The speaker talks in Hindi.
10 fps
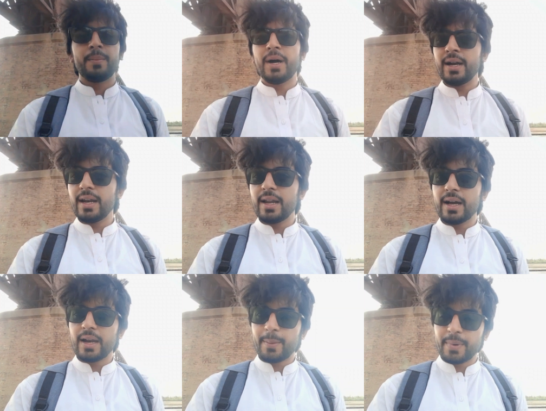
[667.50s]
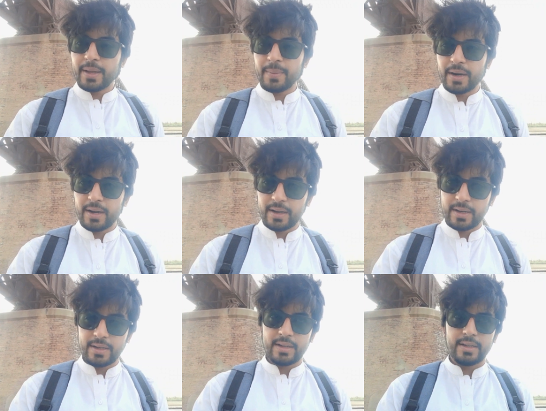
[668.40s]
बहरहाल अगर आपने हमारा
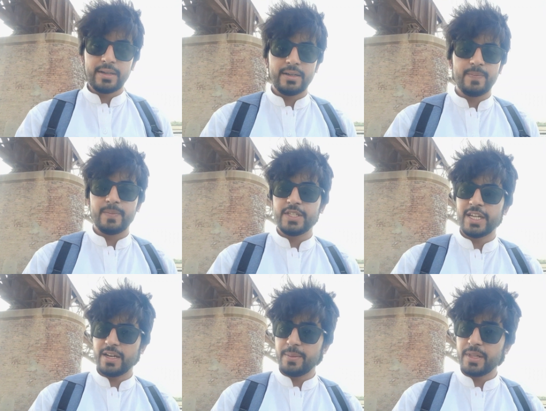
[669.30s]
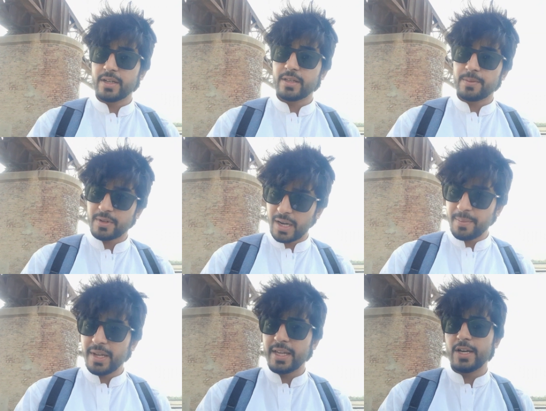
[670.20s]
चैनल अभी तक
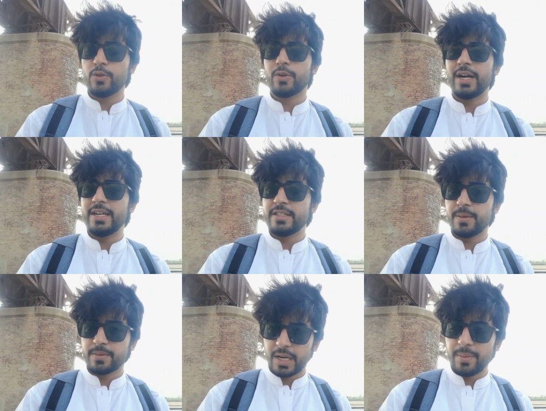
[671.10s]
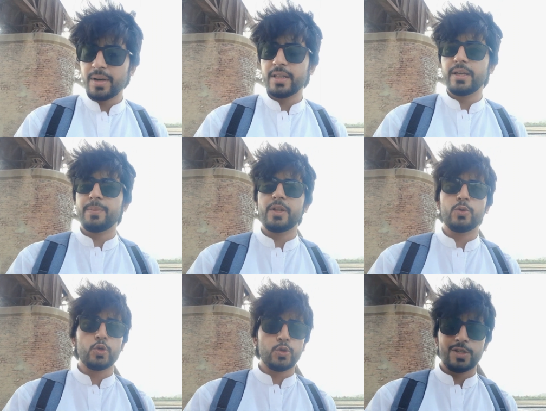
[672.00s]
सब्सक्राइब नहीं किया तो काइंडली सब्सक्राइब कर दें
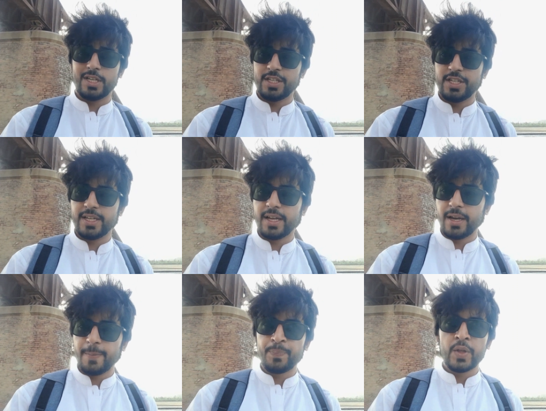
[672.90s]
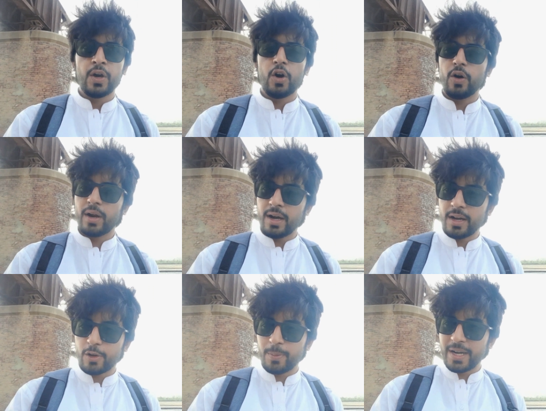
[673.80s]
अपने दोस्तों के साथ शेयर करें और
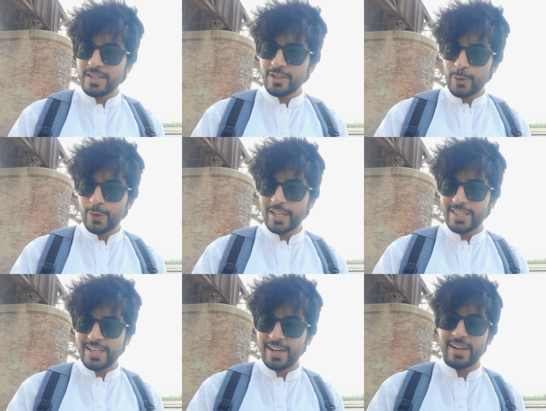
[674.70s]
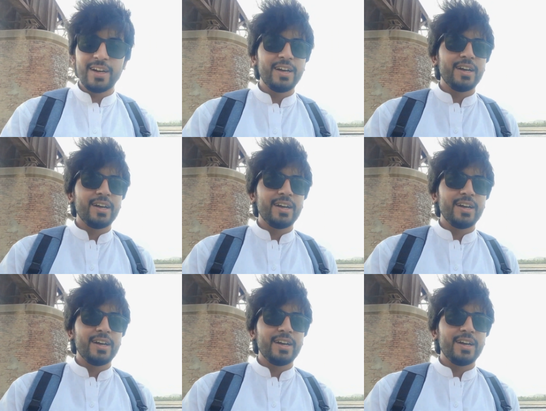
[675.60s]
हाँ कमेंट ज़रूर कीजिएगा